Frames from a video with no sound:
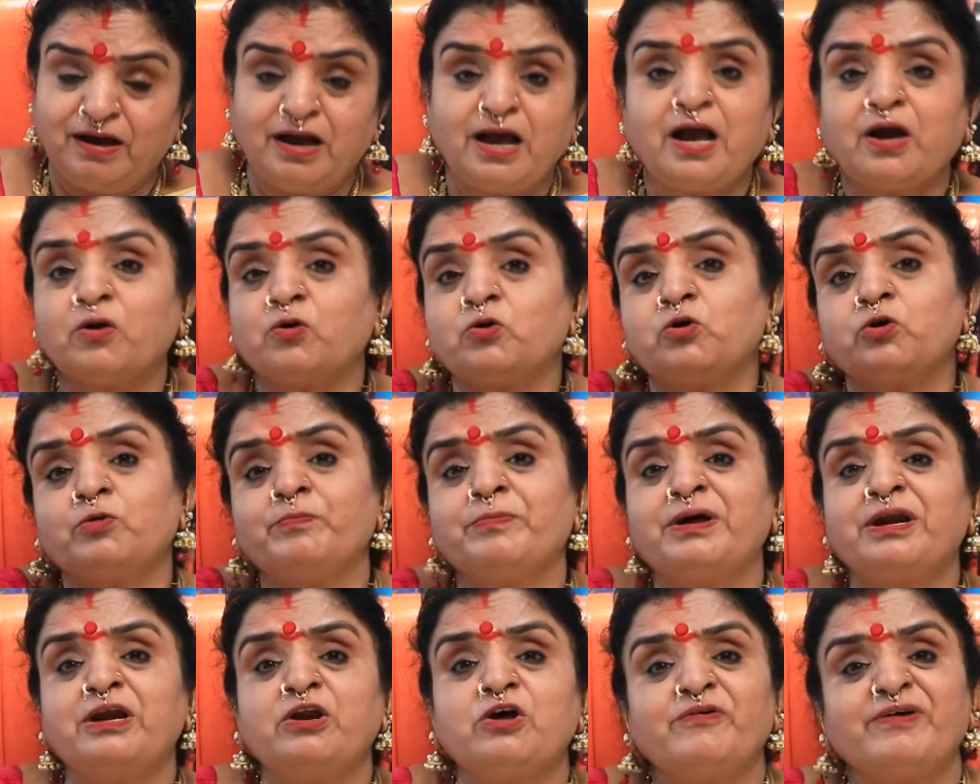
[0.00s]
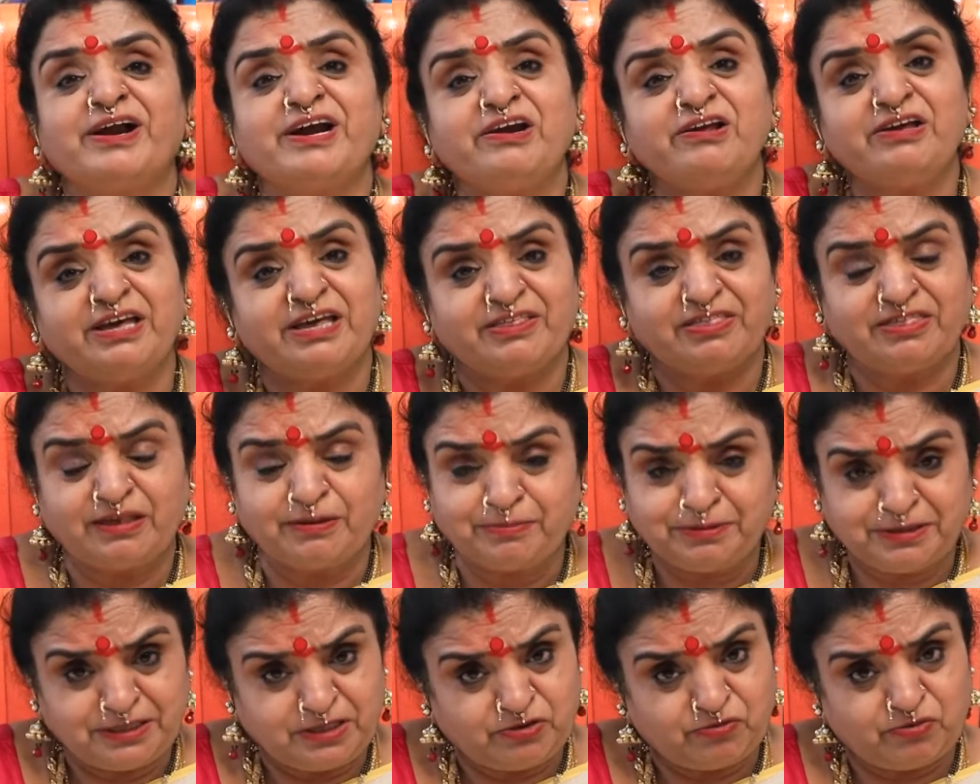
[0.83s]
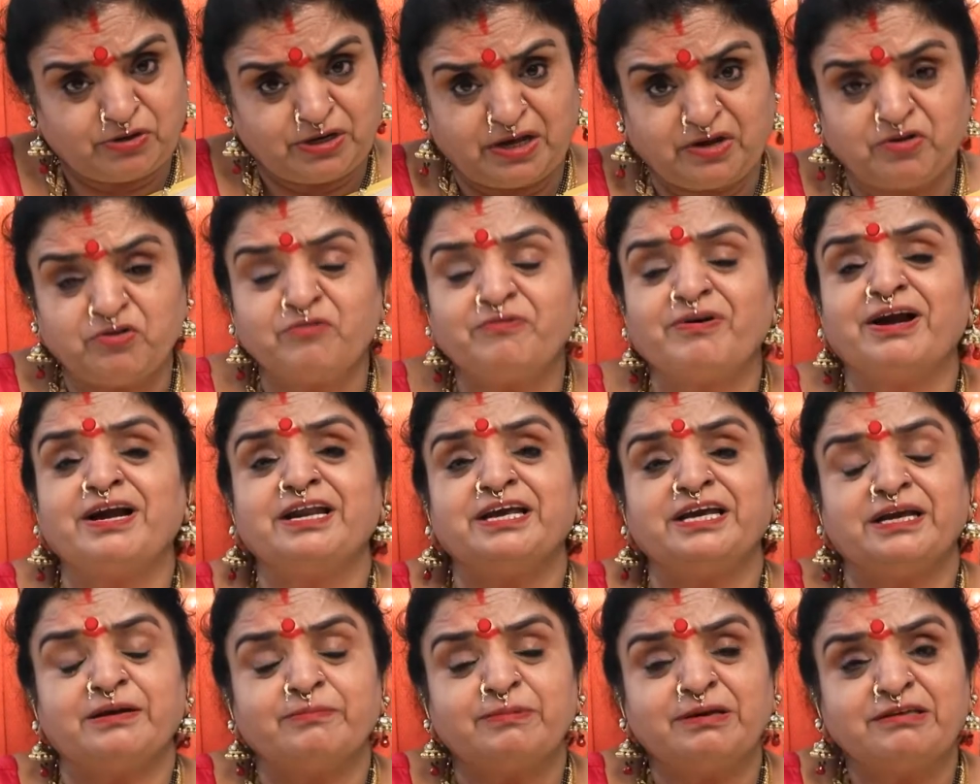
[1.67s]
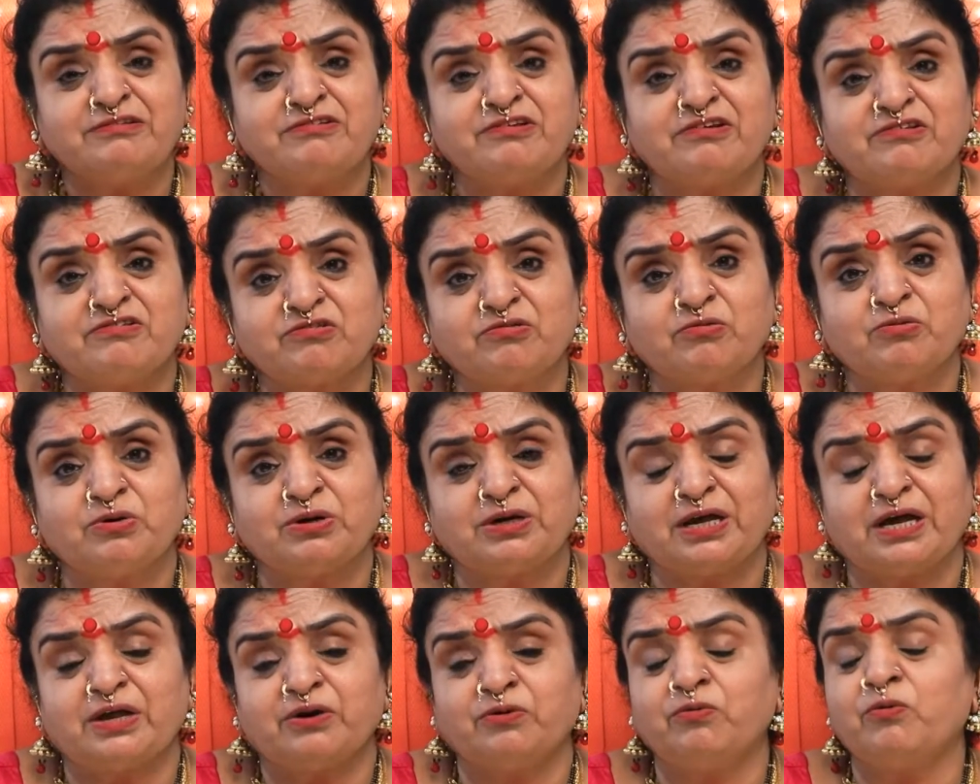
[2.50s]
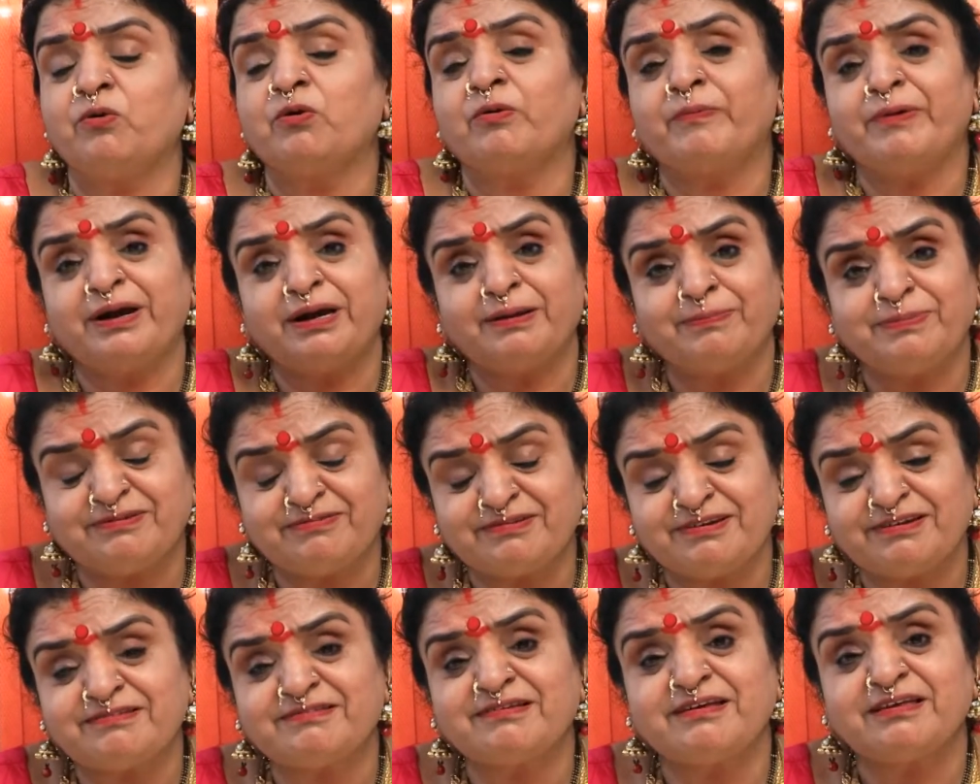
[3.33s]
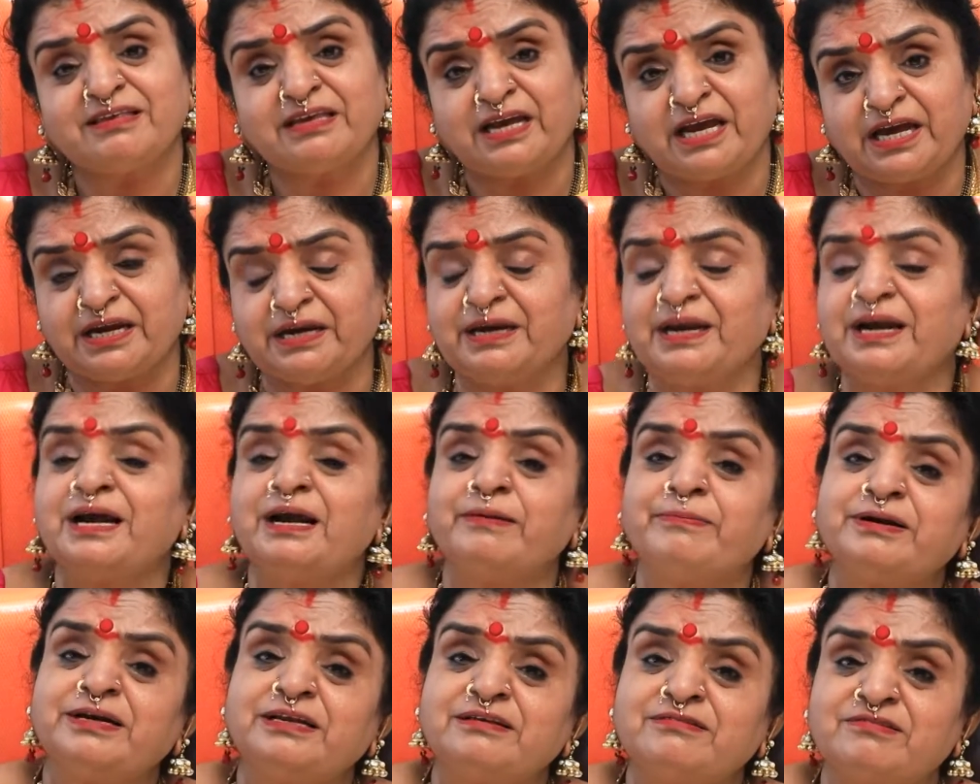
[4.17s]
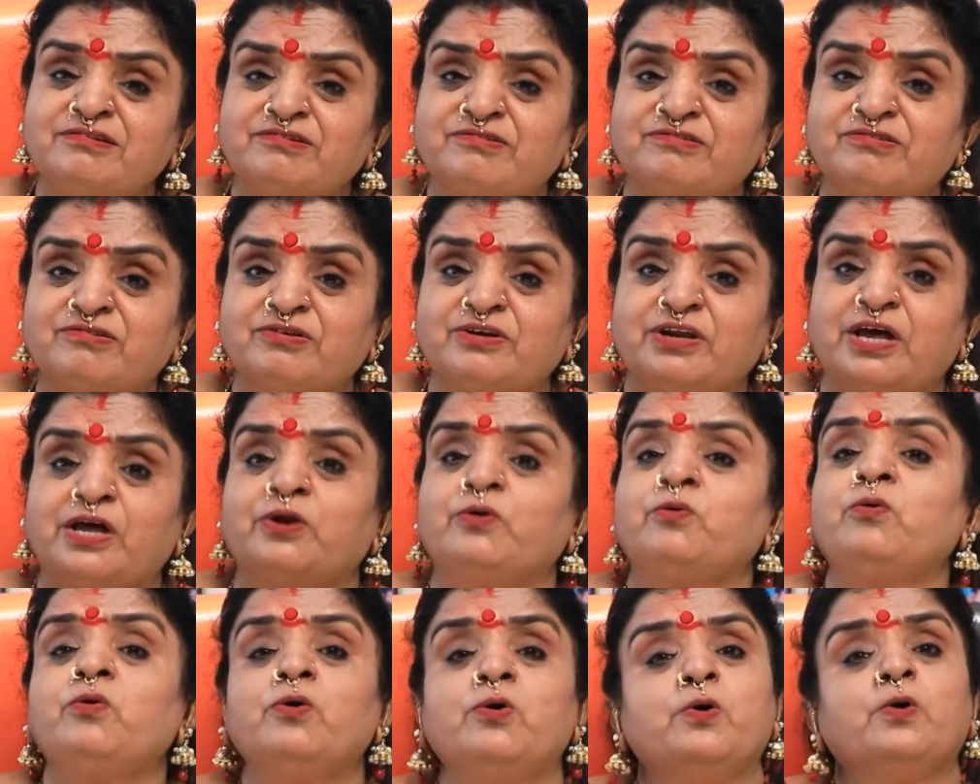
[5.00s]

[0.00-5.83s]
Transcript: ఆ కుటుంబంలో వాళ్ళు ఎంతమంది ఉన్నారు వాళ్ళు ఏమేమి చేస్తుంటారు ఒకవేళ బిజినెస్ అయితే ఎన్నేళ్ల బట్టి చేస్తున్నారు